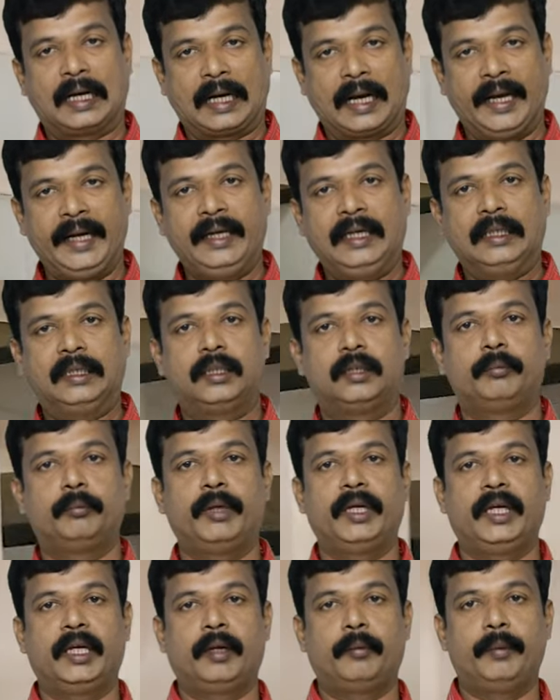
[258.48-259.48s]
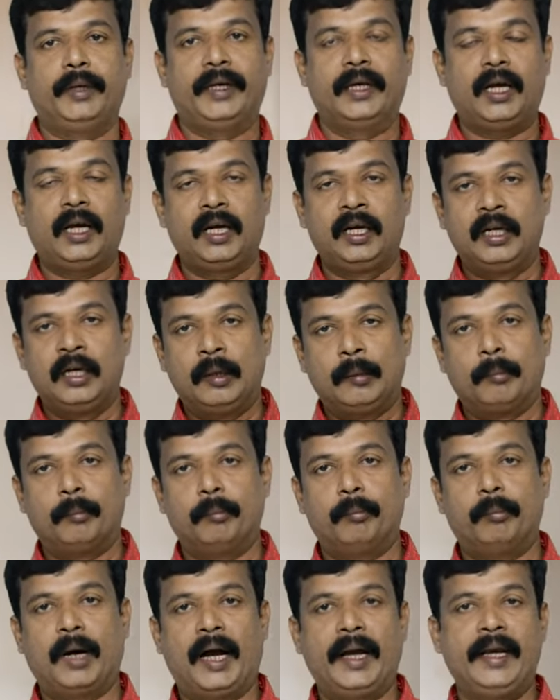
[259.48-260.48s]
ரைட்டு திரும்பினீங்க அப்படின்னா
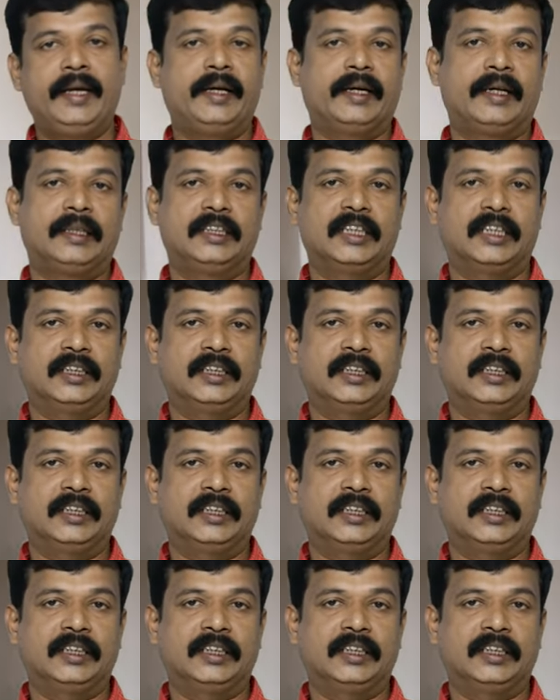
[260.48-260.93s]
பாய்கடா